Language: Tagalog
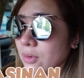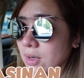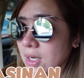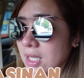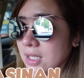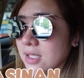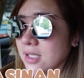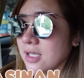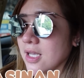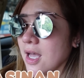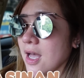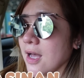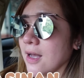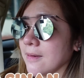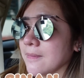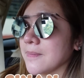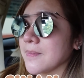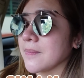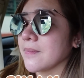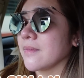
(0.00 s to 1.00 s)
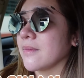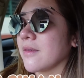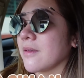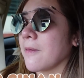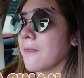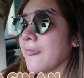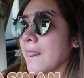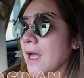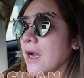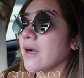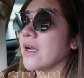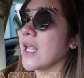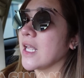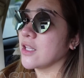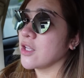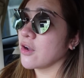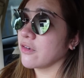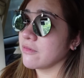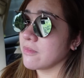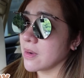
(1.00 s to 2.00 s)
ulit sa Our
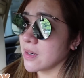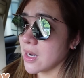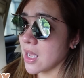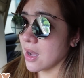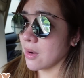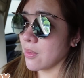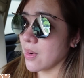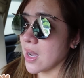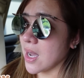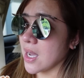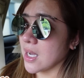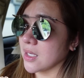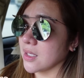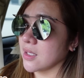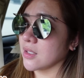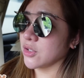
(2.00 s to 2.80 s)
Lady of Manawag